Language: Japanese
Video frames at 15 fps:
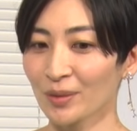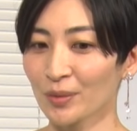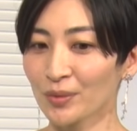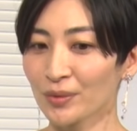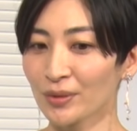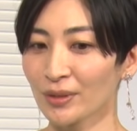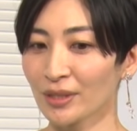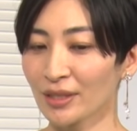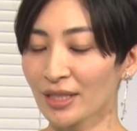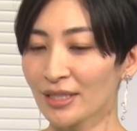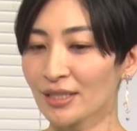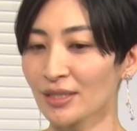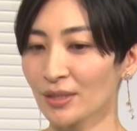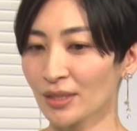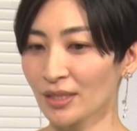この歌
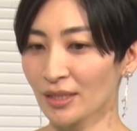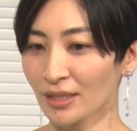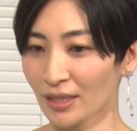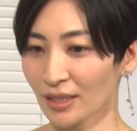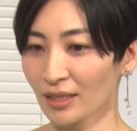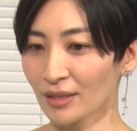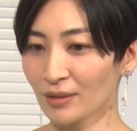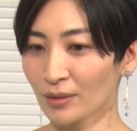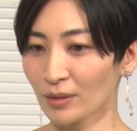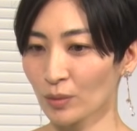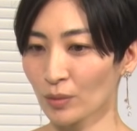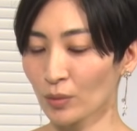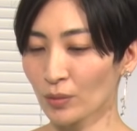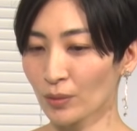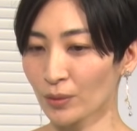詞が
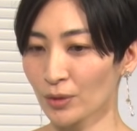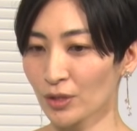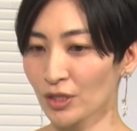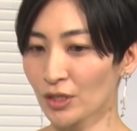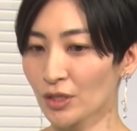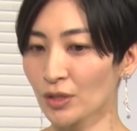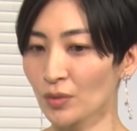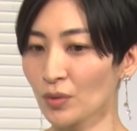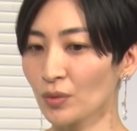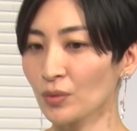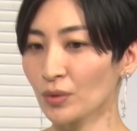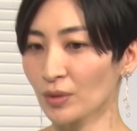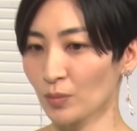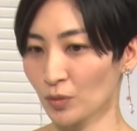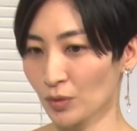あの獅子王
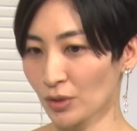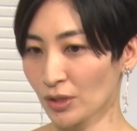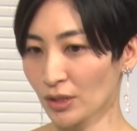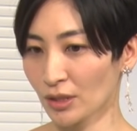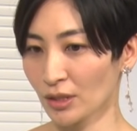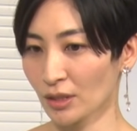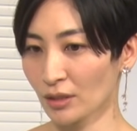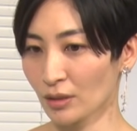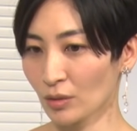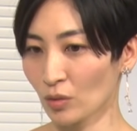の気持ち